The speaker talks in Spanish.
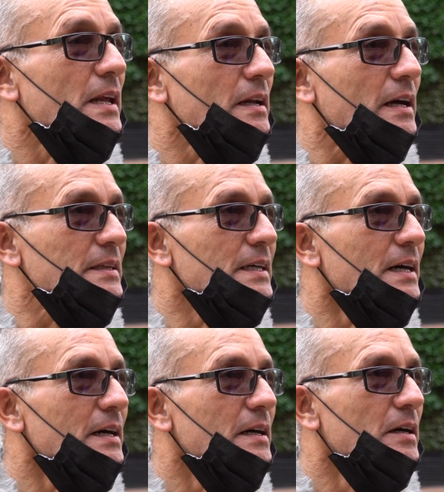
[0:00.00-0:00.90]
la alcaldía,
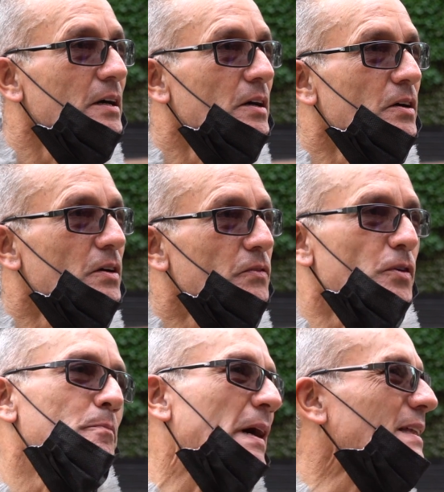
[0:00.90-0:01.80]

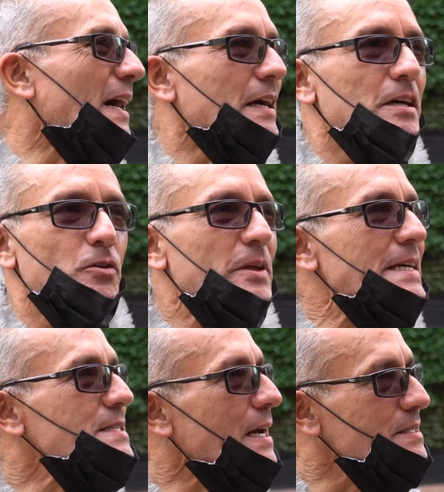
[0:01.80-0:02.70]
fue un verdadero
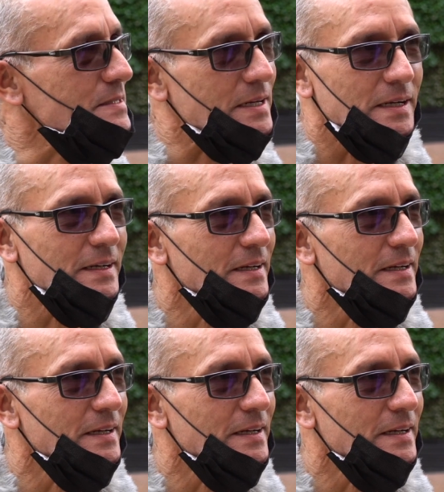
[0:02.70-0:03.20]
desastre.